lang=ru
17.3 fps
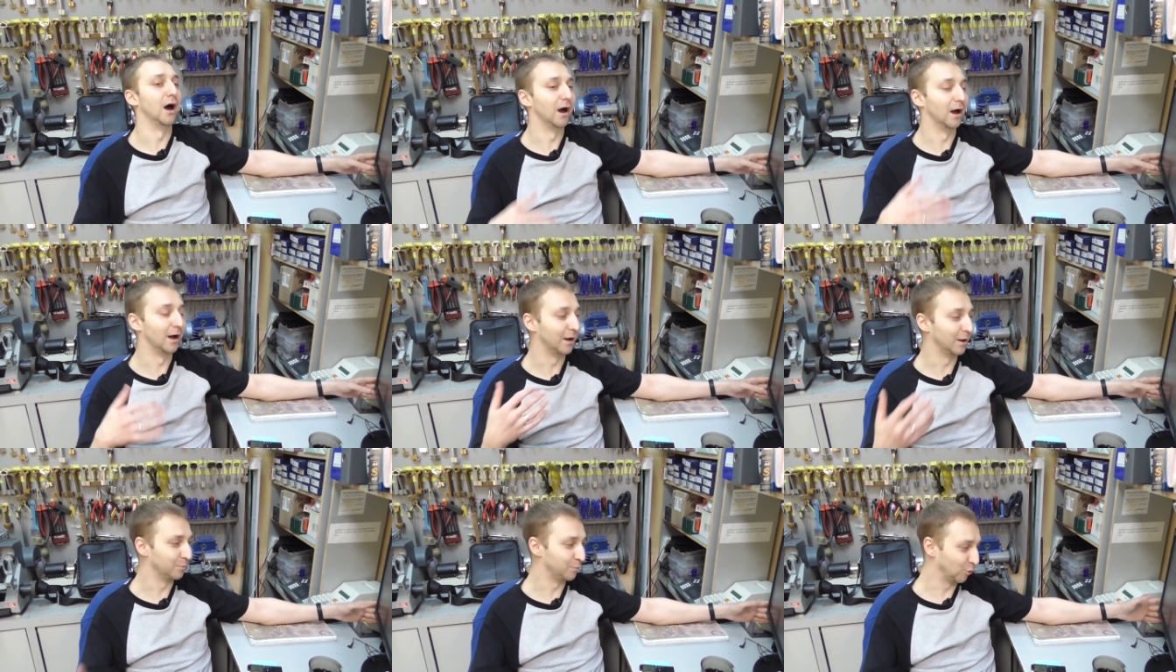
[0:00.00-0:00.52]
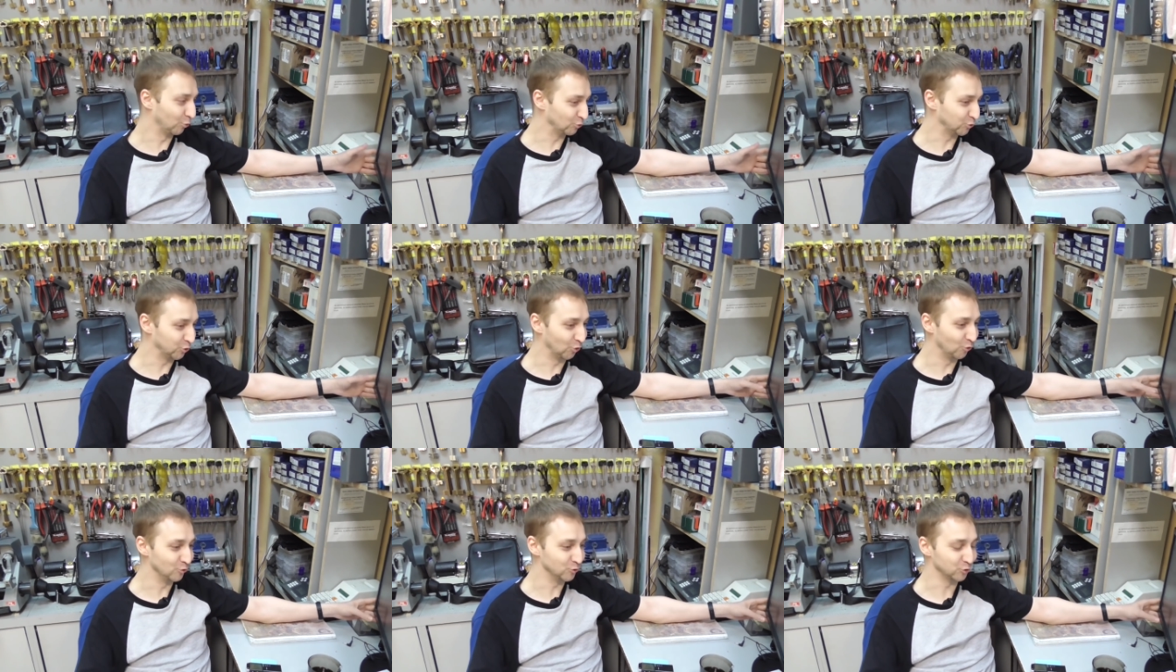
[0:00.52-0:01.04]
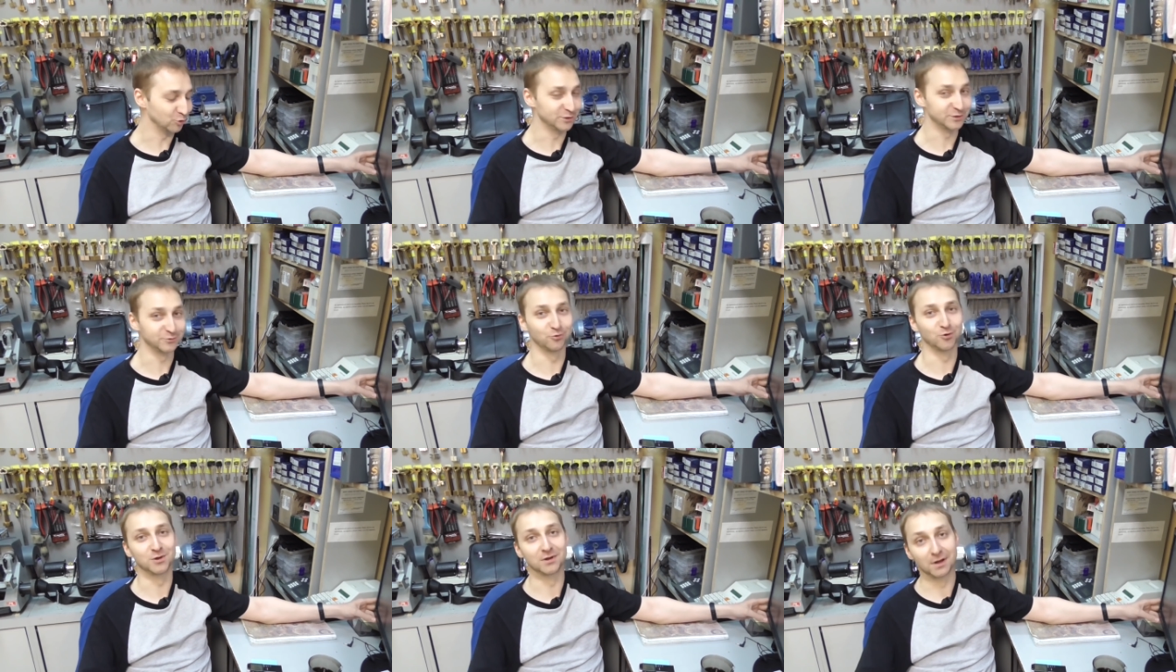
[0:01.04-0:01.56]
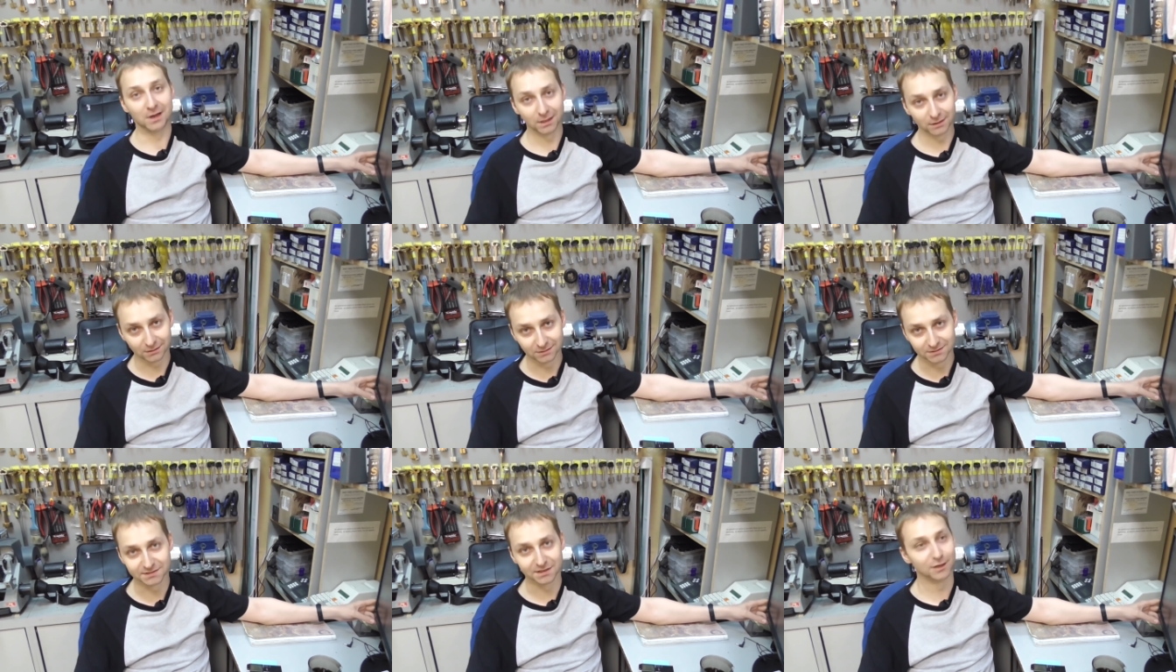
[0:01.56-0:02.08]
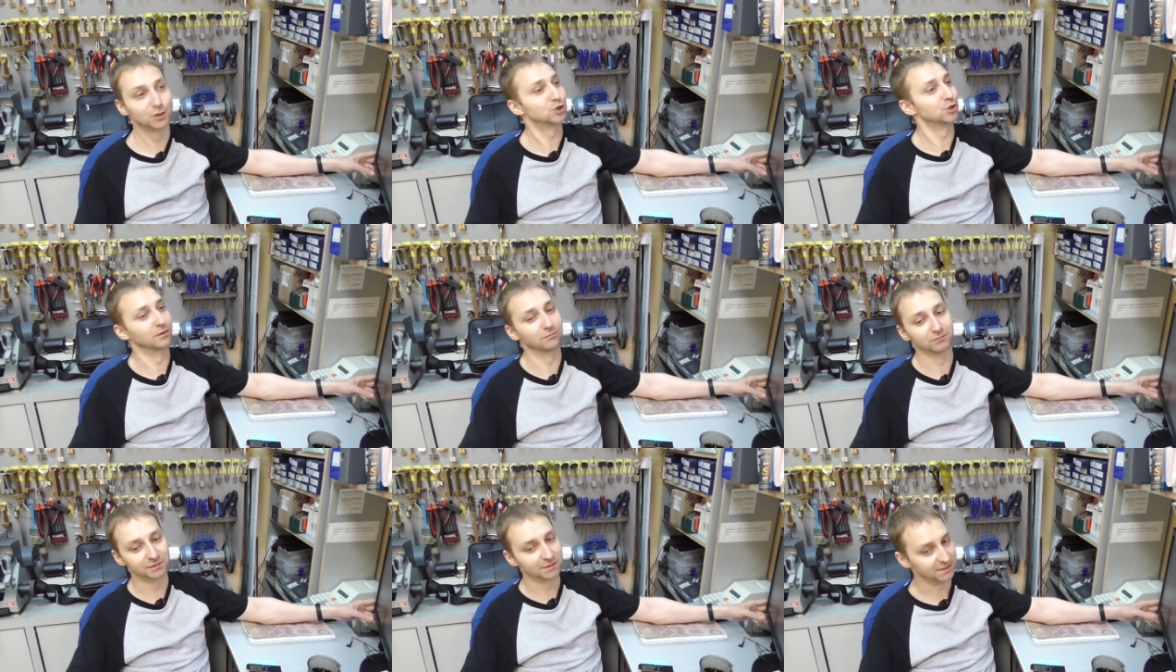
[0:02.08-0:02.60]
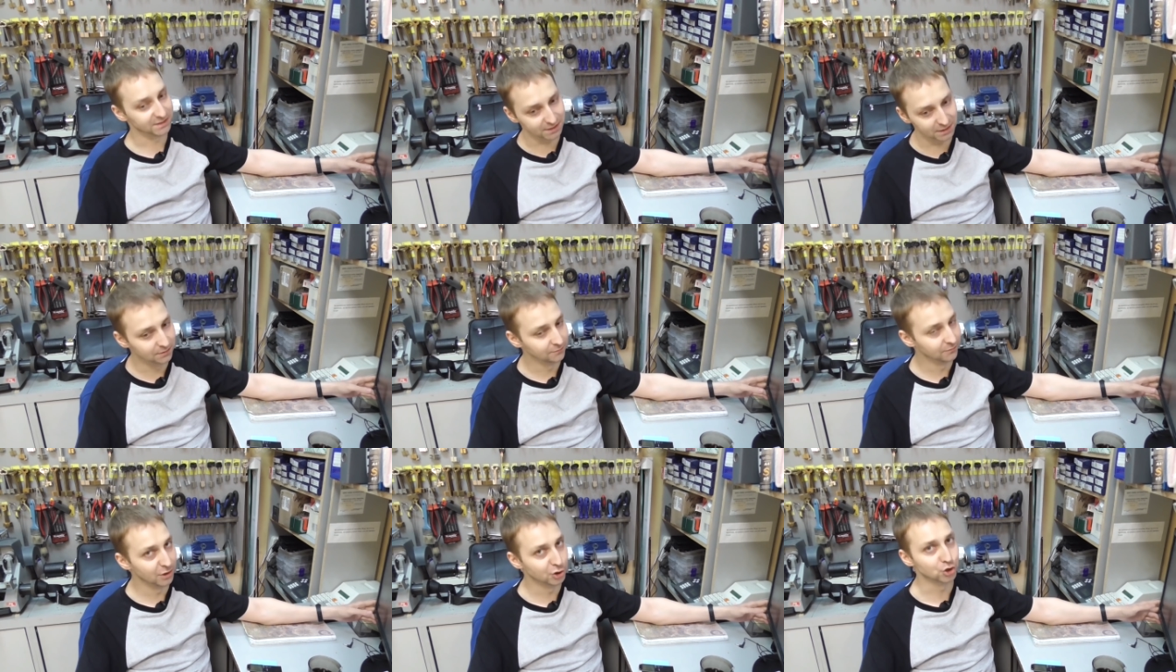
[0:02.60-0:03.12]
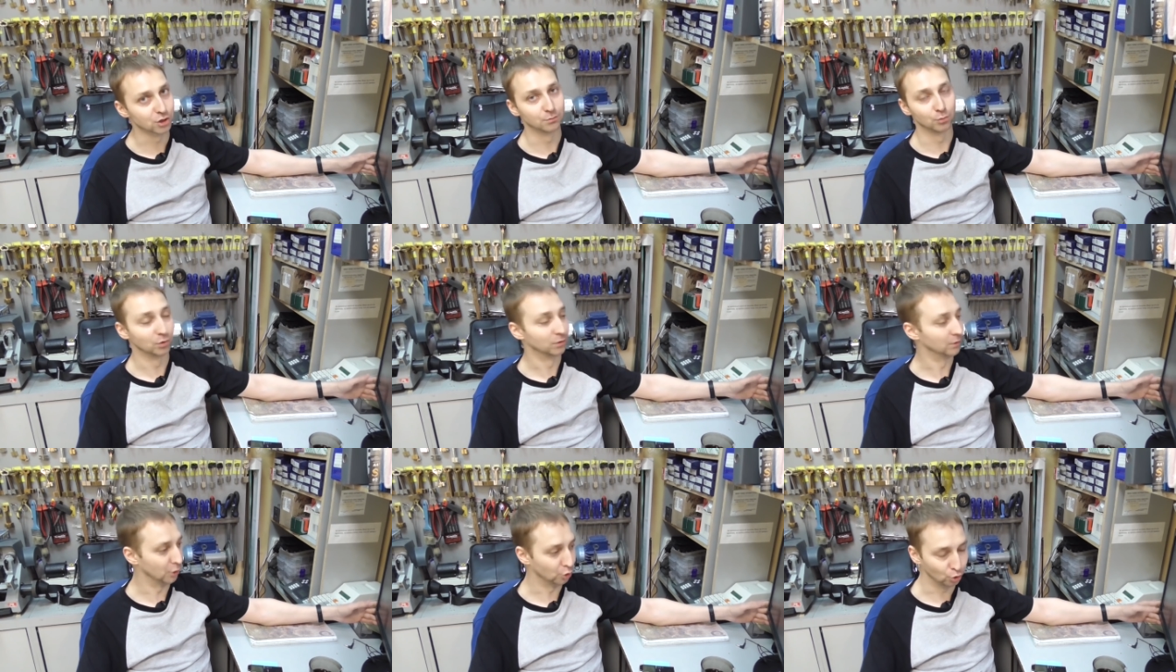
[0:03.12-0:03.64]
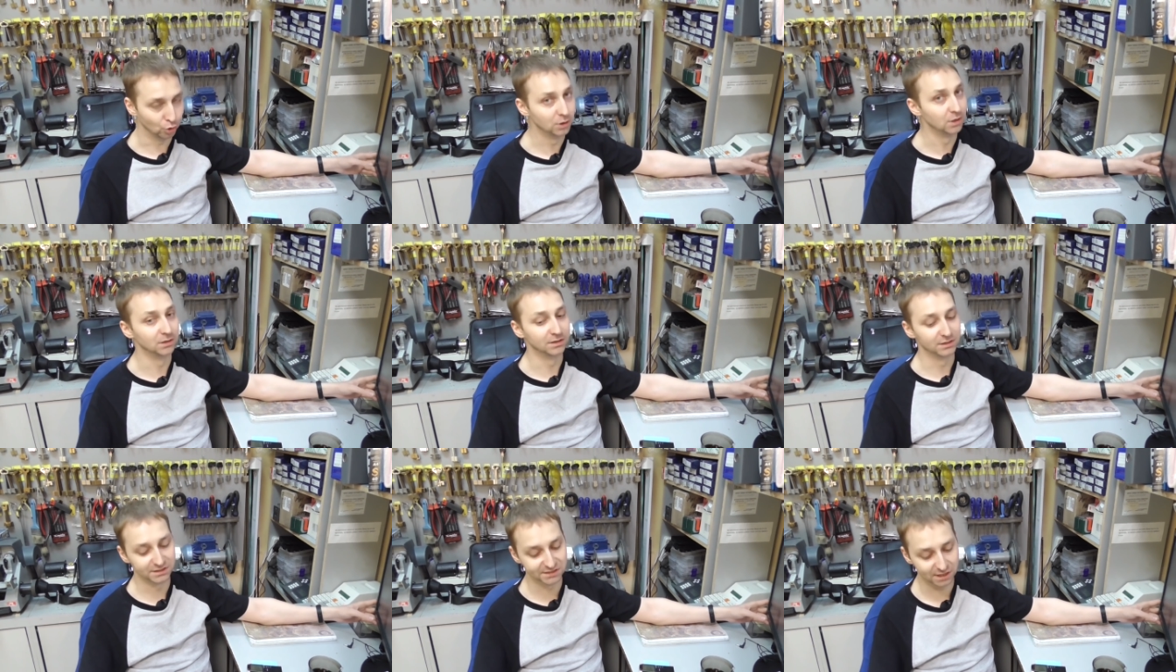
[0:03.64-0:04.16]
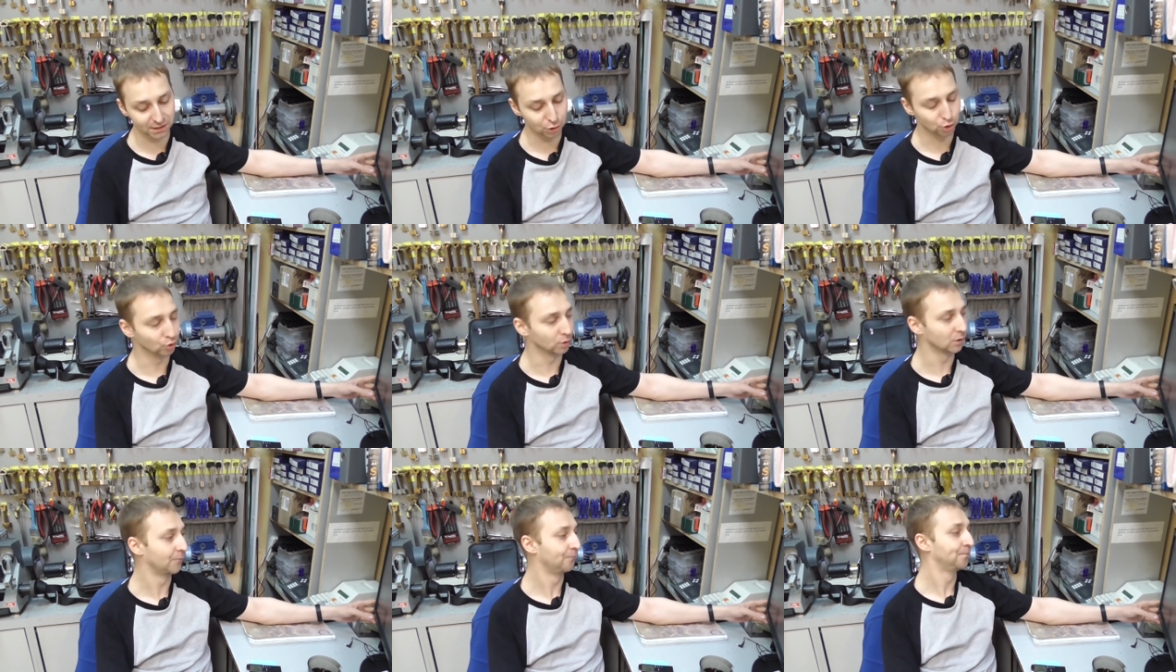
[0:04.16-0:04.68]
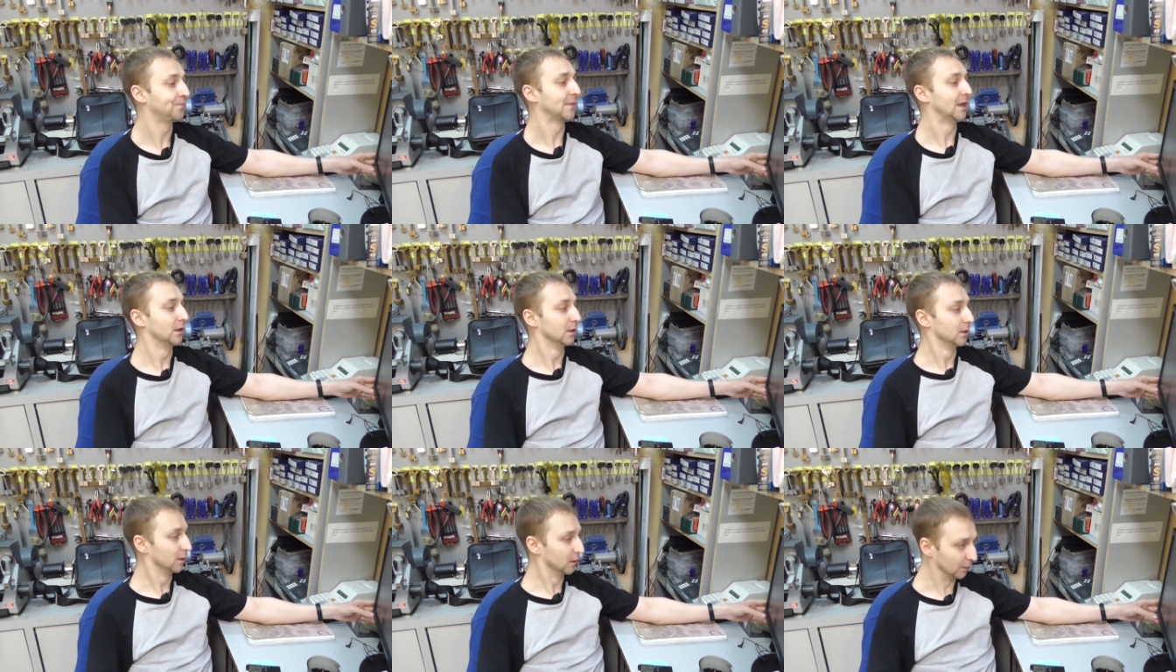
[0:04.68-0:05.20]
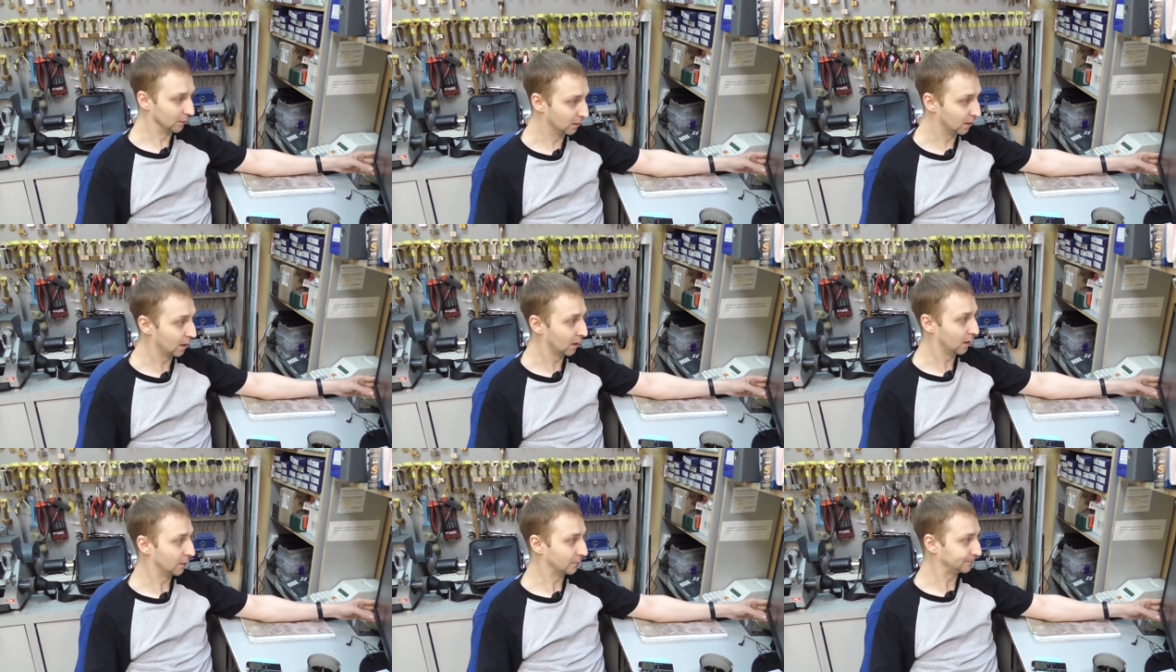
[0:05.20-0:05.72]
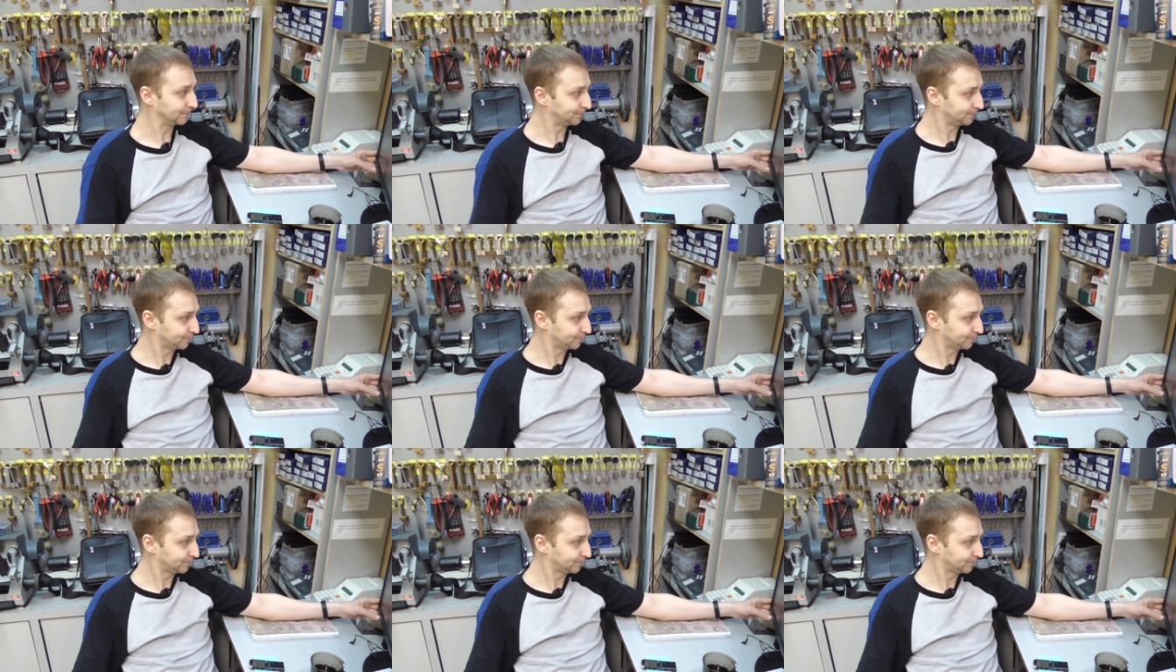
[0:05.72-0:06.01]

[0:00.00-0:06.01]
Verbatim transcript: А при условии, что сегодня лето, значит, до воскресенья вечером никто не, не зайдет. Далее.